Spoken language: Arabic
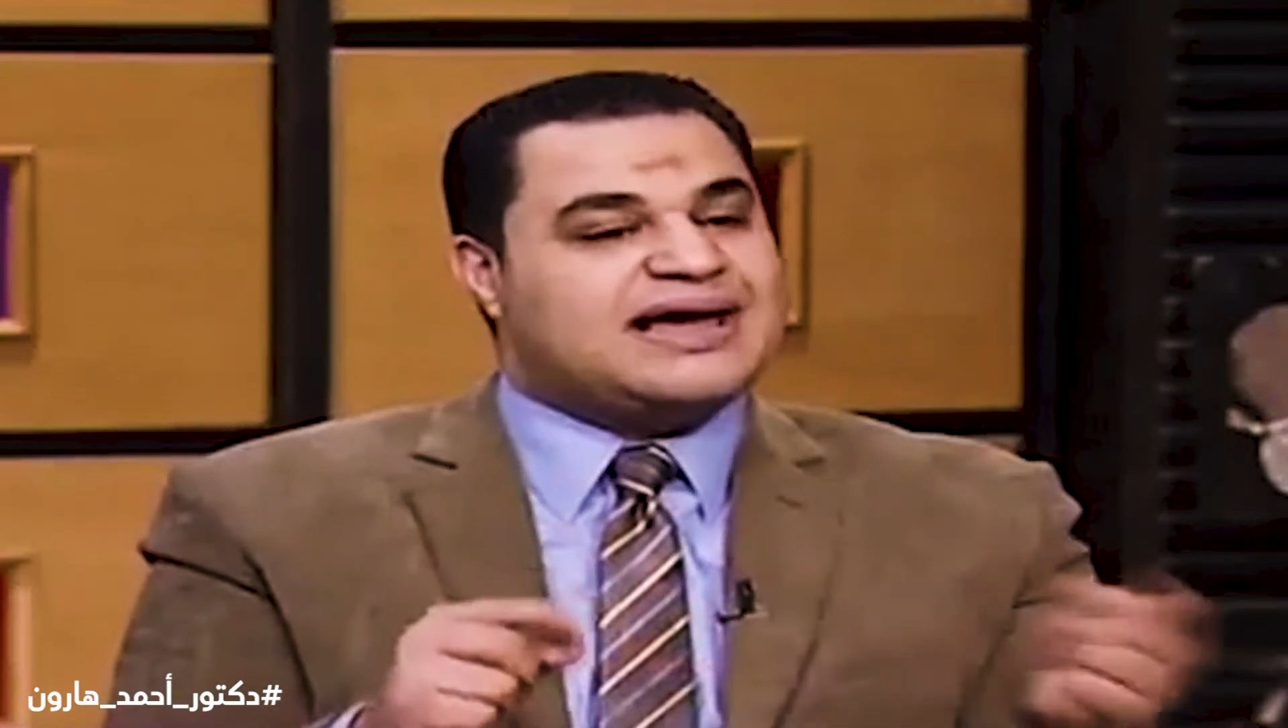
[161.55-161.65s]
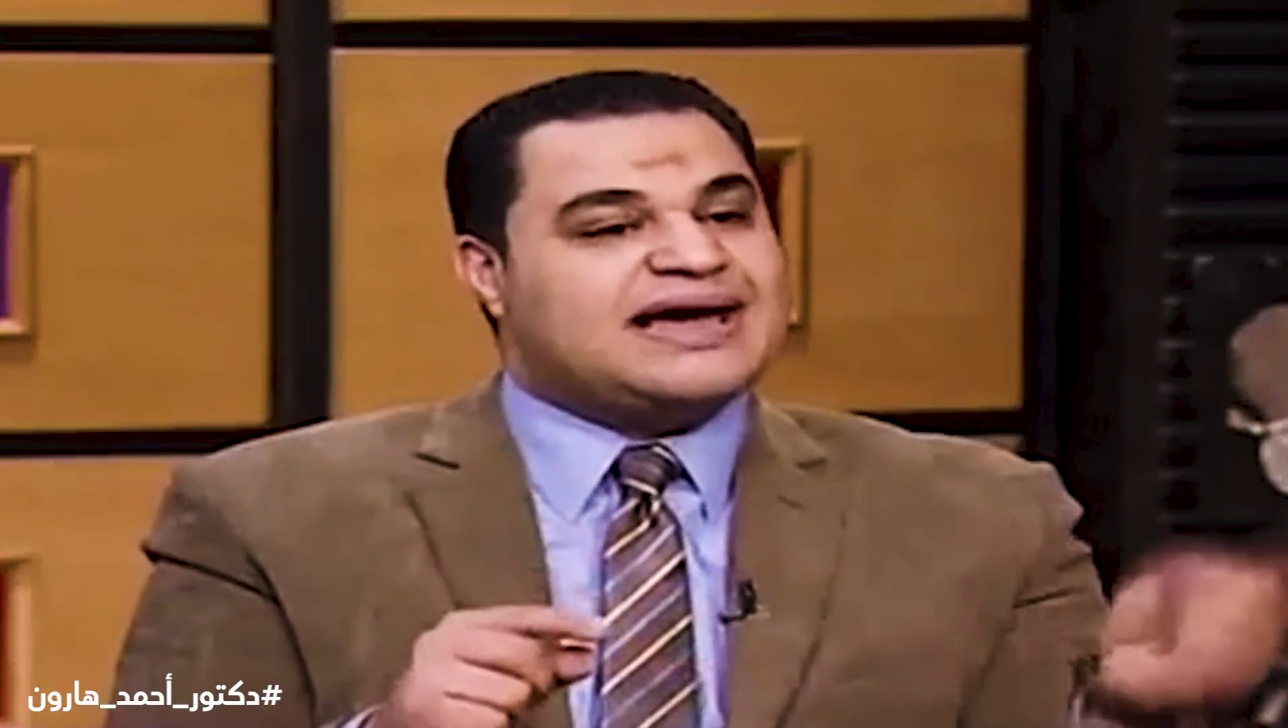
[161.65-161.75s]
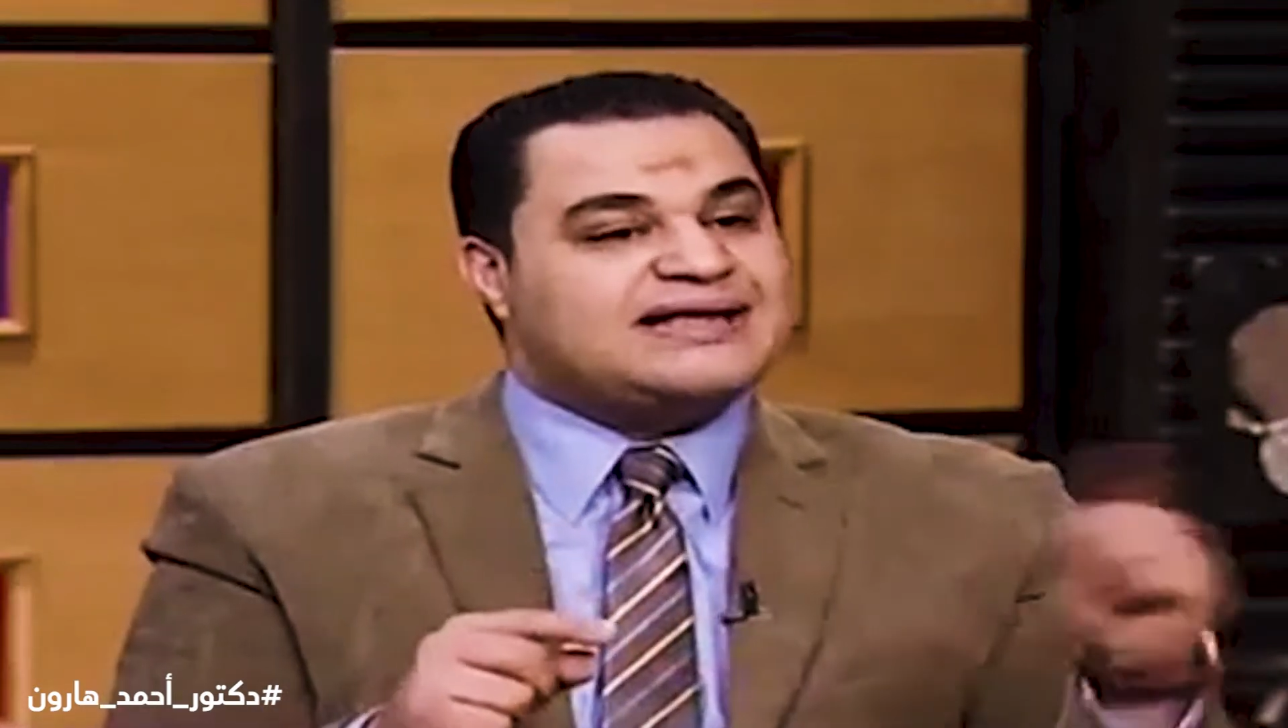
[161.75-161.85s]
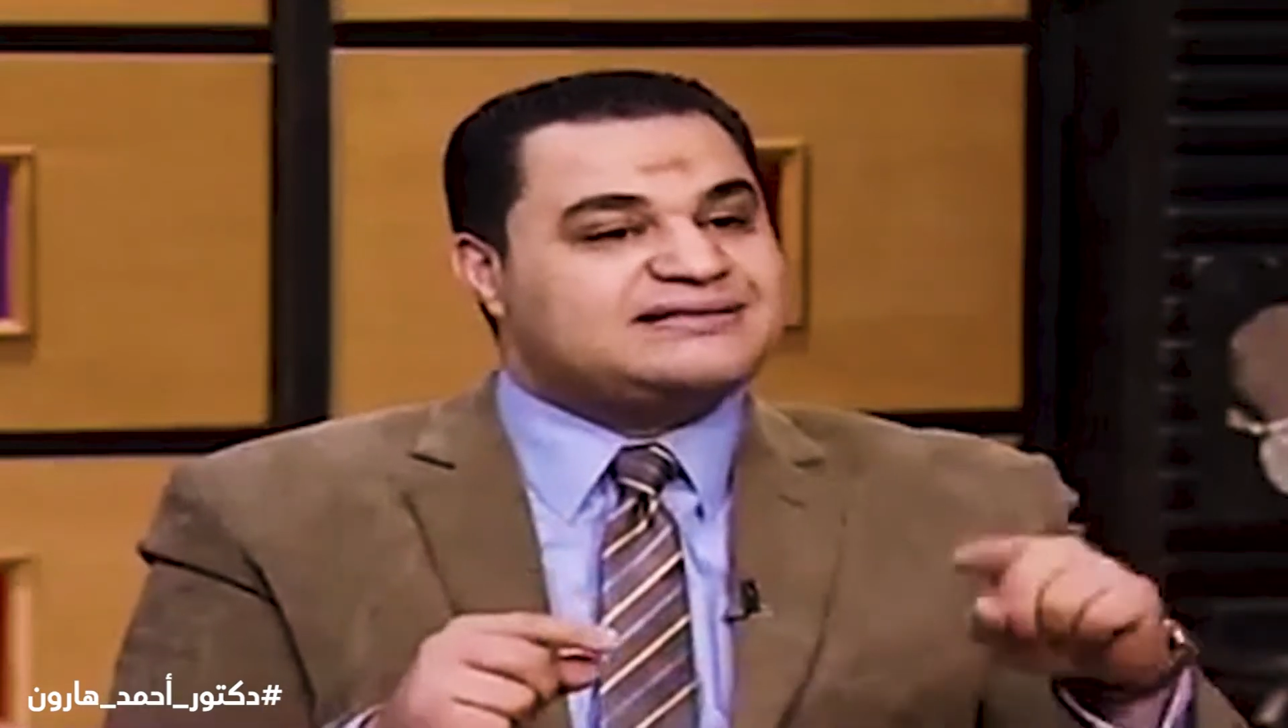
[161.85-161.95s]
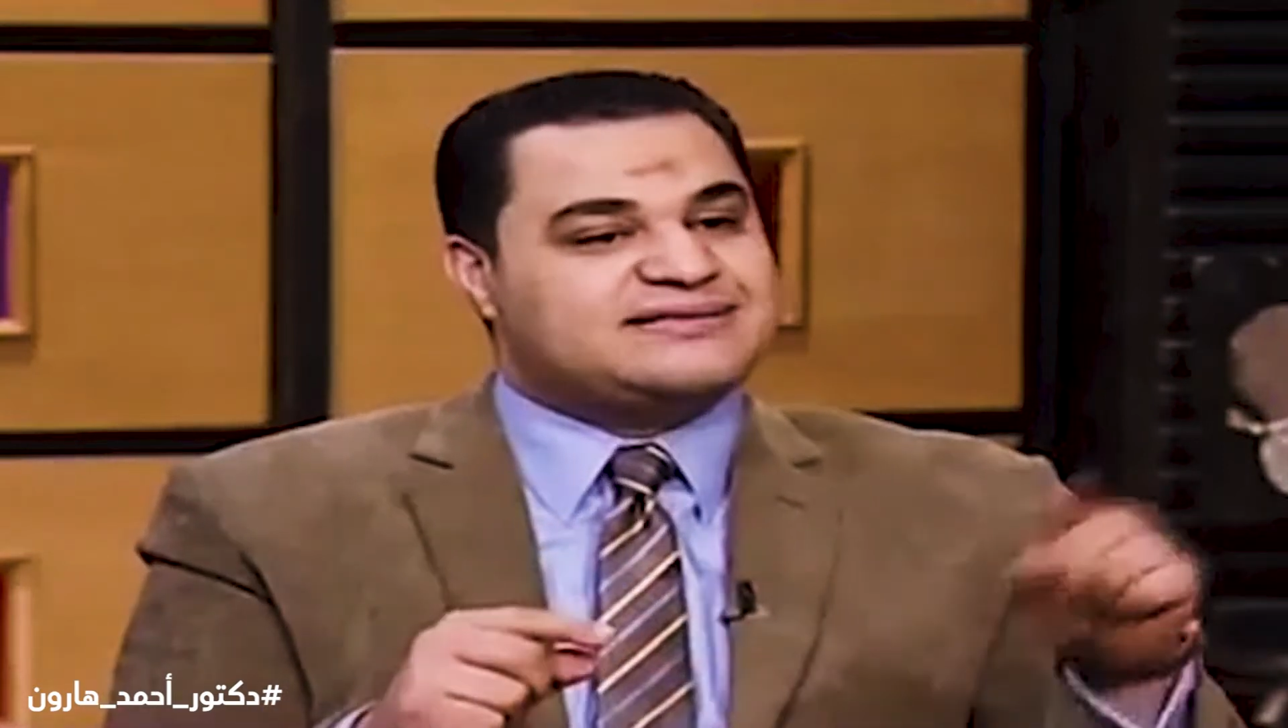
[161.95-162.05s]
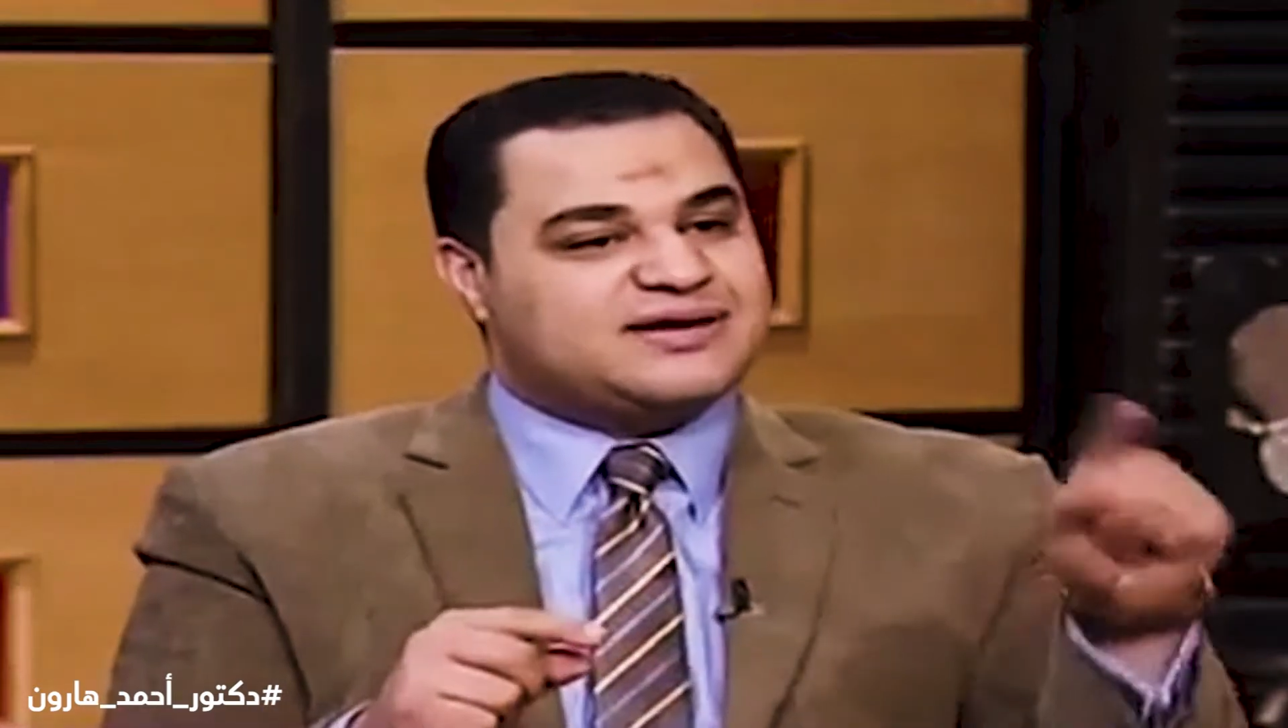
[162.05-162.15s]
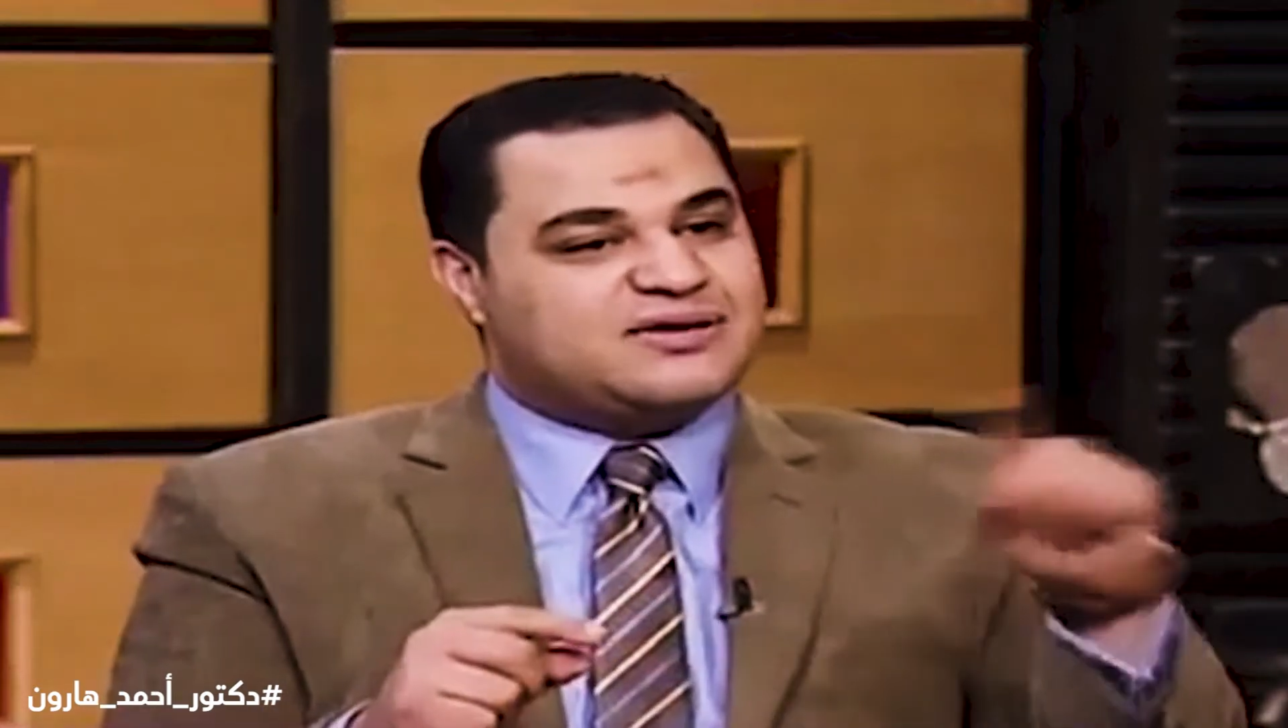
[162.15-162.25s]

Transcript: انت